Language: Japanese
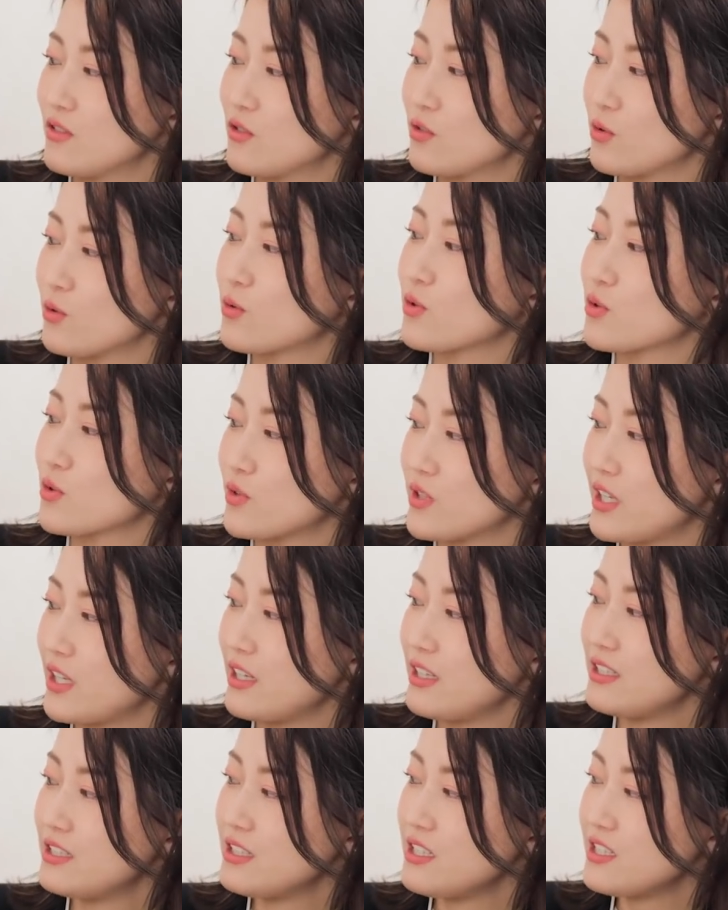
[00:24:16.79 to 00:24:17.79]
ということ
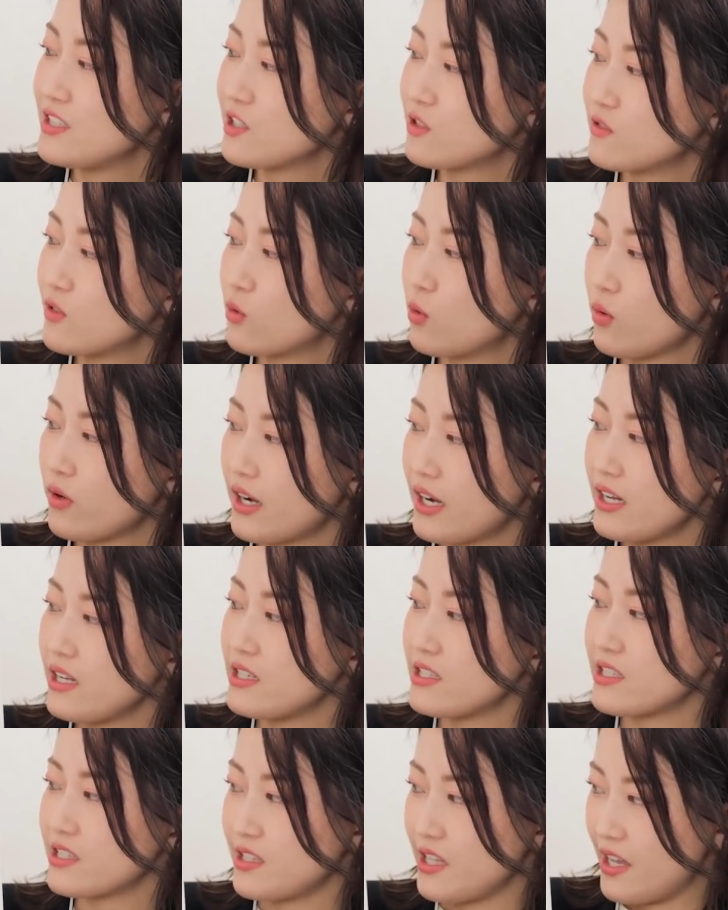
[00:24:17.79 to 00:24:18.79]
で1、2着はこう
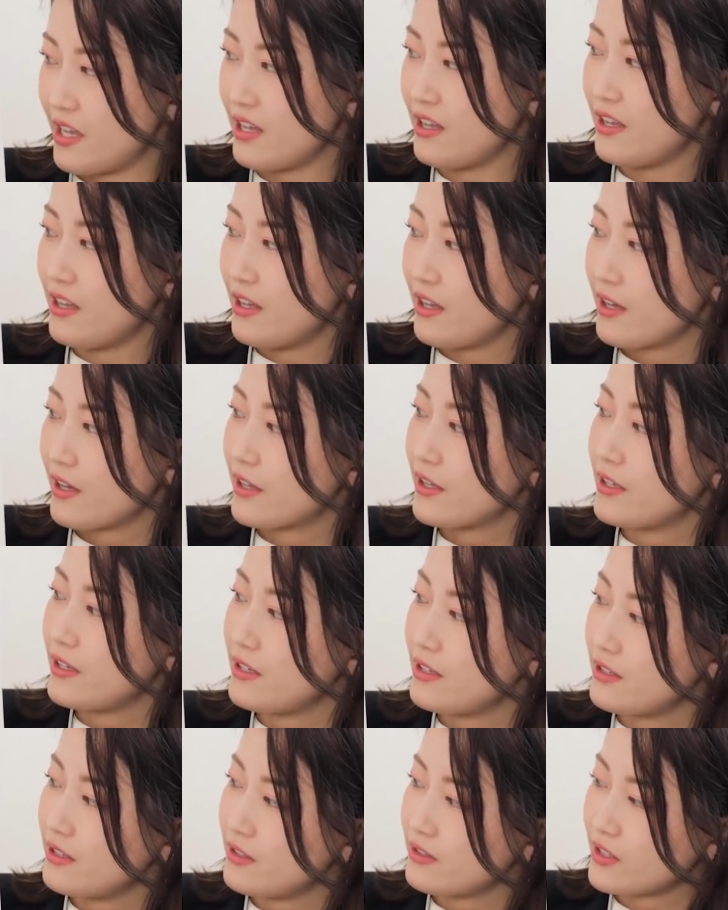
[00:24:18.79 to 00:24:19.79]
返して
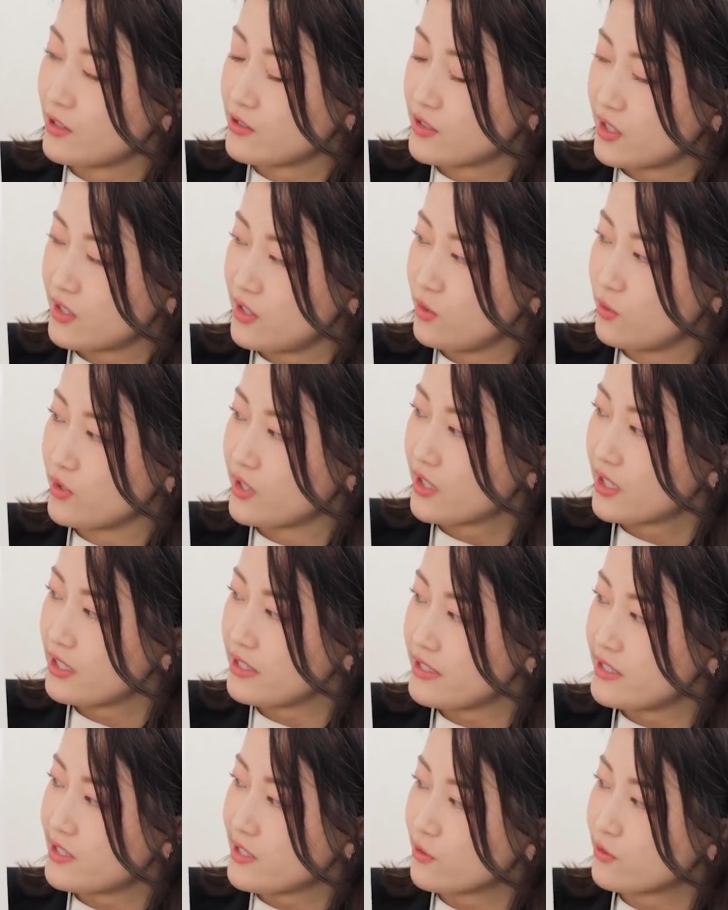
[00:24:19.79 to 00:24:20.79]
サルサディオーネが
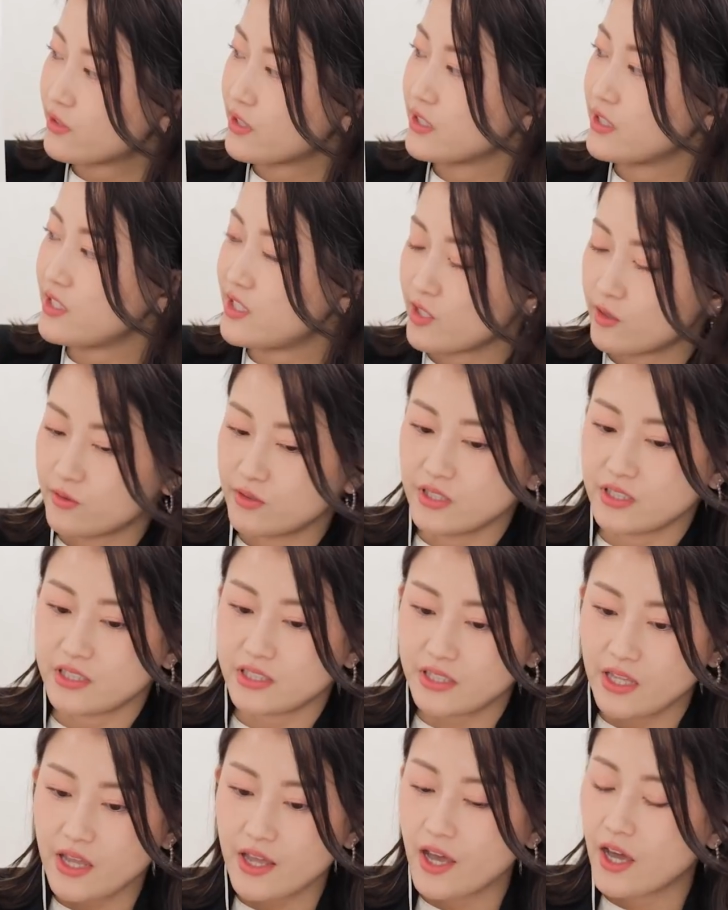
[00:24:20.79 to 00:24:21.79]
1着か2着に
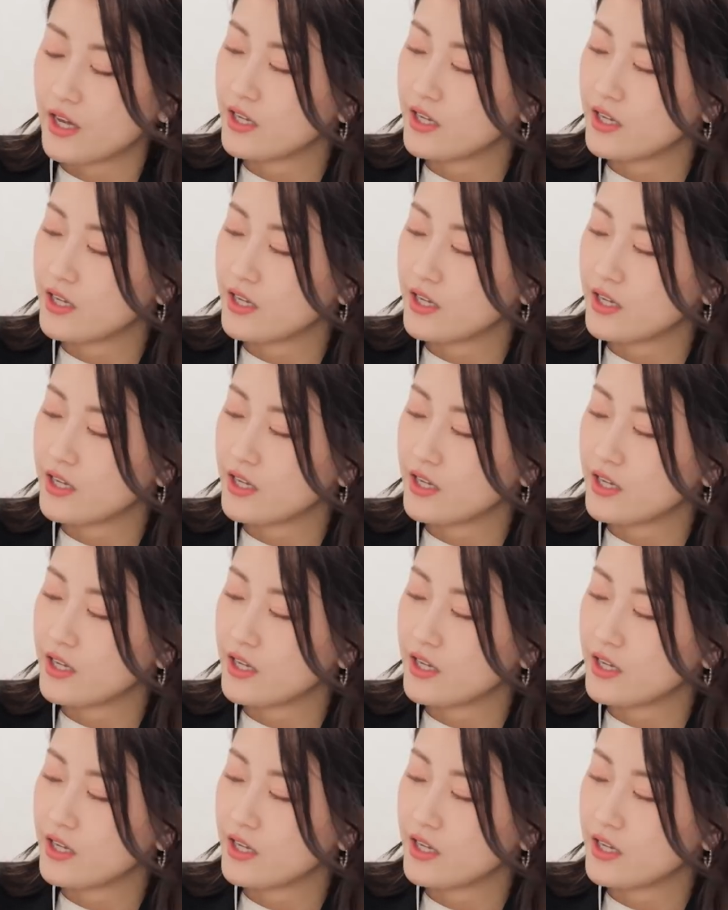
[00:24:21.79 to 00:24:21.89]
来て